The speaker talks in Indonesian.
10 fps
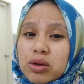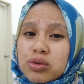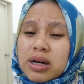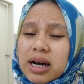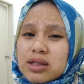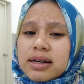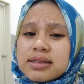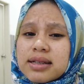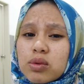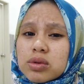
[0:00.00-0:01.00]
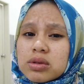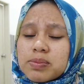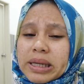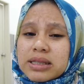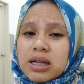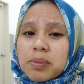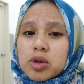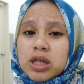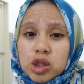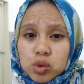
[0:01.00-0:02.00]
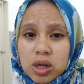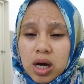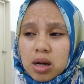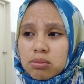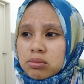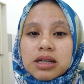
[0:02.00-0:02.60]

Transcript: bingung kan Arnis takut Faisal bosan juga kan